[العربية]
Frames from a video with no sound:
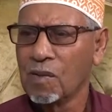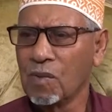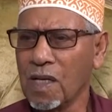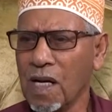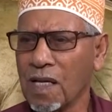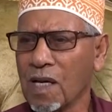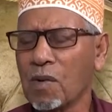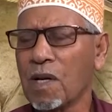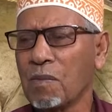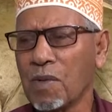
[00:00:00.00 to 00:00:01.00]
وللاحياء
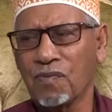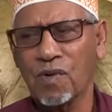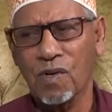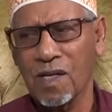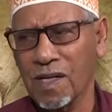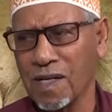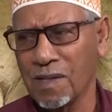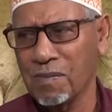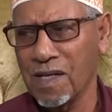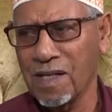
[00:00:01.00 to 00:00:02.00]
وللاموات وكل
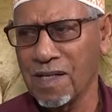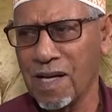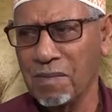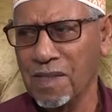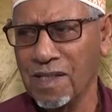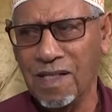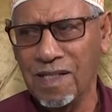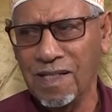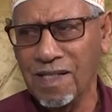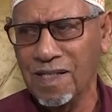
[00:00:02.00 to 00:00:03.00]
الخلق معنا ايام عيد
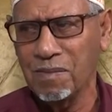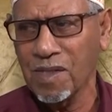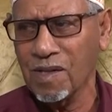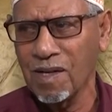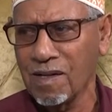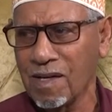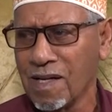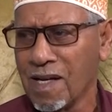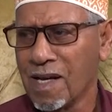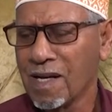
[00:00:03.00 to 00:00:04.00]
العيد العيد ما شاء الله
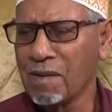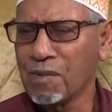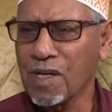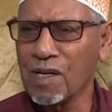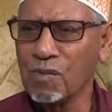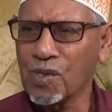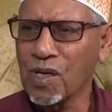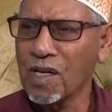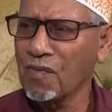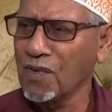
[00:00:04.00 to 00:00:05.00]
كم تكلموا
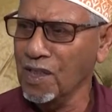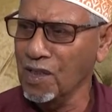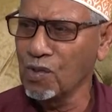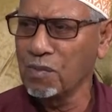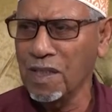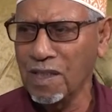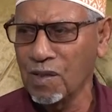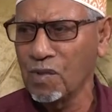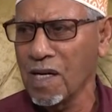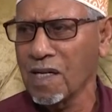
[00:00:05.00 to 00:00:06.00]
شعرة في العيد وما
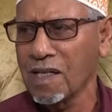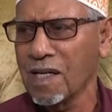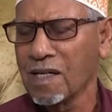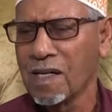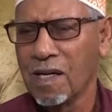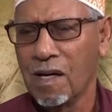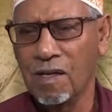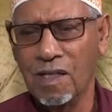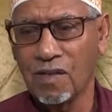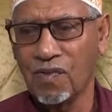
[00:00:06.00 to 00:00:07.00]
العيد وهكذا
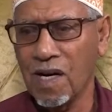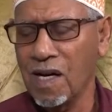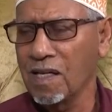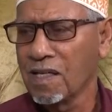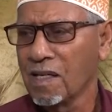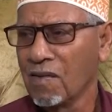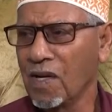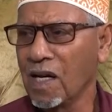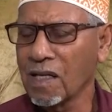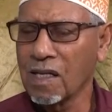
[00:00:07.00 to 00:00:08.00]
العيد فرح
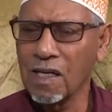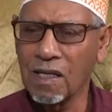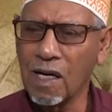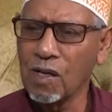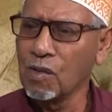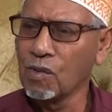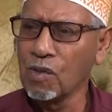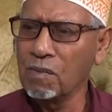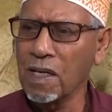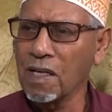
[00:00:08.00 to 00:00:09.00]
فالحق الليلة
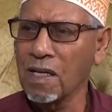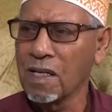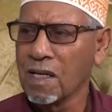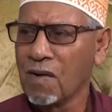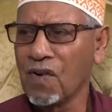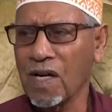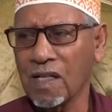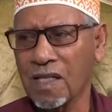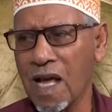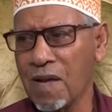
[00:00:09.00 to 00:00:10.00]
يقول معنا
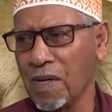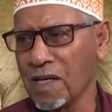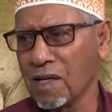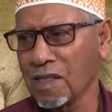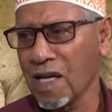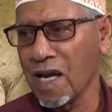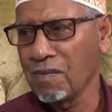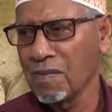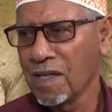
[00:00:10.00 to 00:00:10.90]
فرحتان معنا الصايم